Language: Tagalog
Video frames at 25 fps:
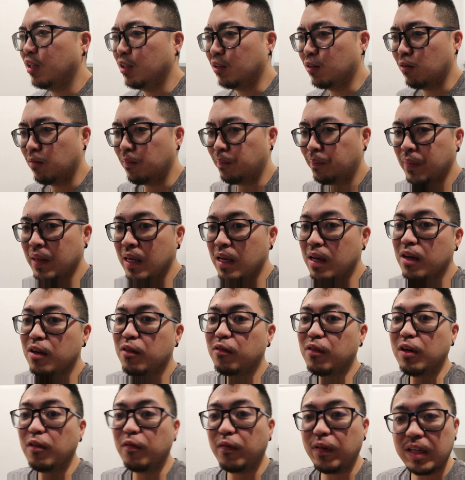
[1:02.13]
dito,
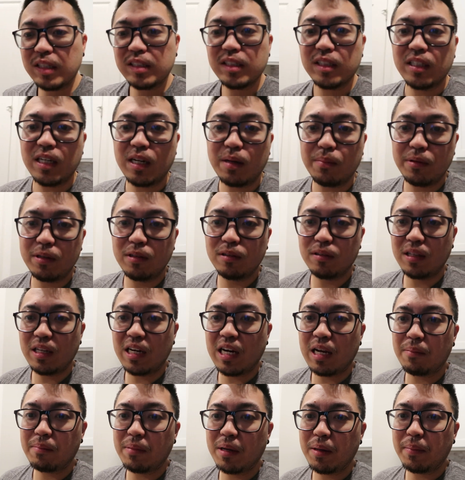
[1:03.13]
pini-freezer namin yung
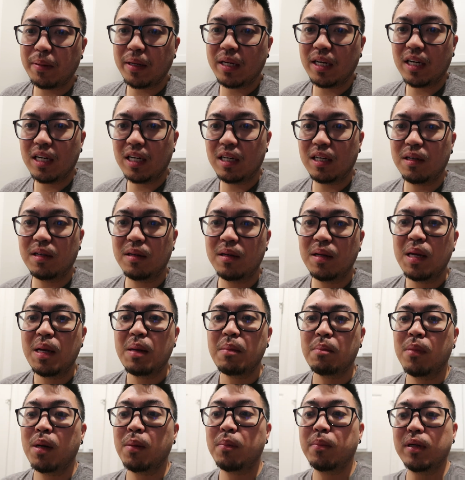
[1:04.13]
tinapay para nga
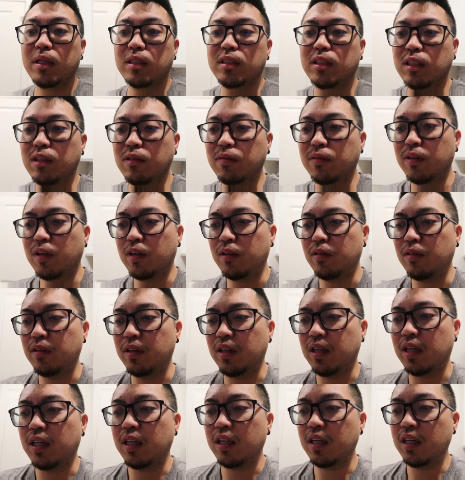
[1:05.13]
ma-preserve yung ano
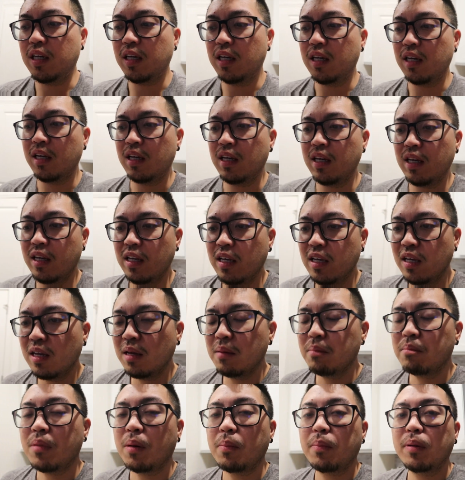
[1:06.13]
niya,
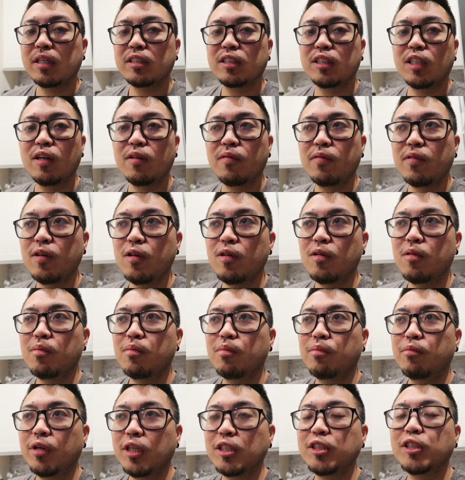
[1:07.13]
ma-preserve yung
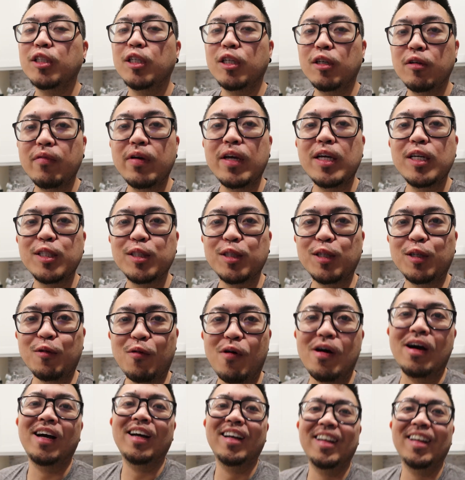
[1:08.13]
preservation.